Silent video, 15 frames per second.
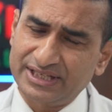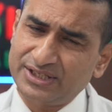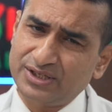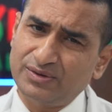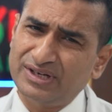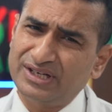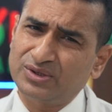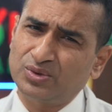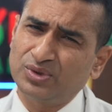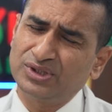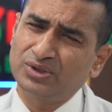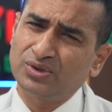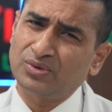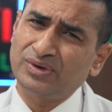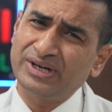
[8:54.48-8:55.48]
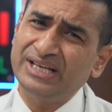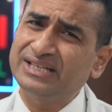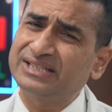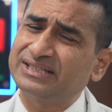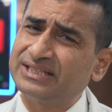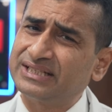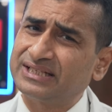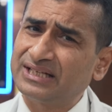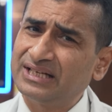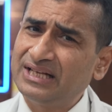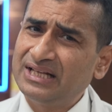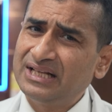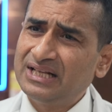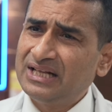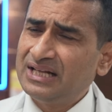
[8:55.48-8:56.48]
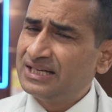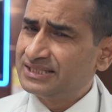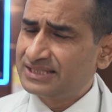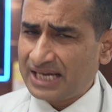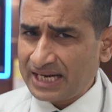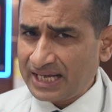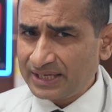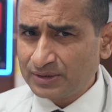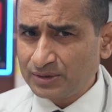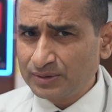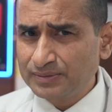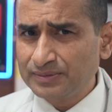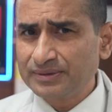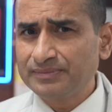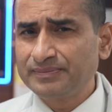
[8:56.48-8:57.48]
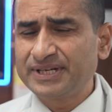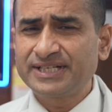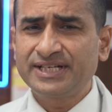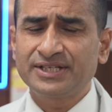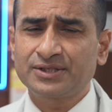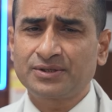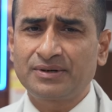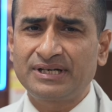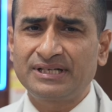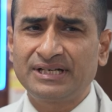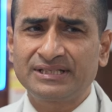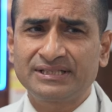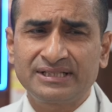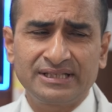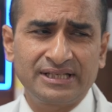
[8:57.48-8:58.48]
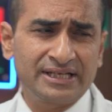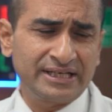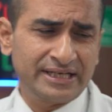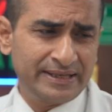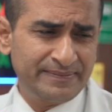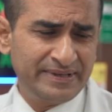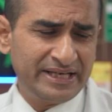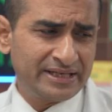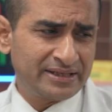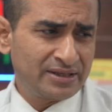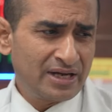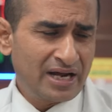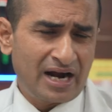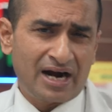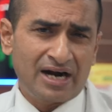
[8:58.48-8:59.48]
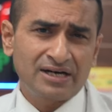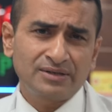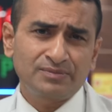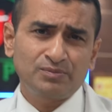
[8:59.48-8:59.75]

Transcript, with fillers: স্টেরয়েডের ক্ষতিকর অনেক দিক যারা একটু বেশি স্টেরয়েড নিয়েছেন দেখেন এভিয়েন হাড়